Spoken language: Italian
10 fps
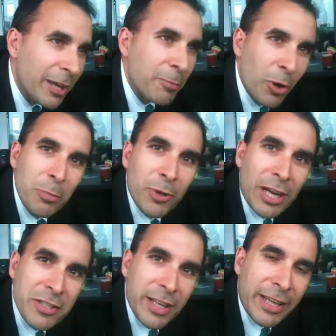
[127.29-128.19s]
è proprio
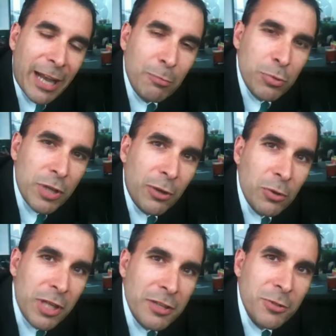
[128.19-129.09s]
nasce dai campus
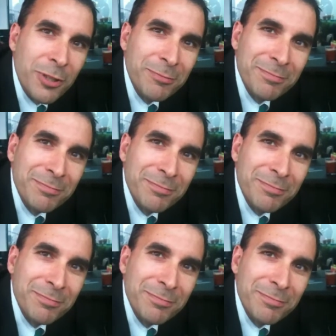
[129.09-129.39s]
anglosassoni.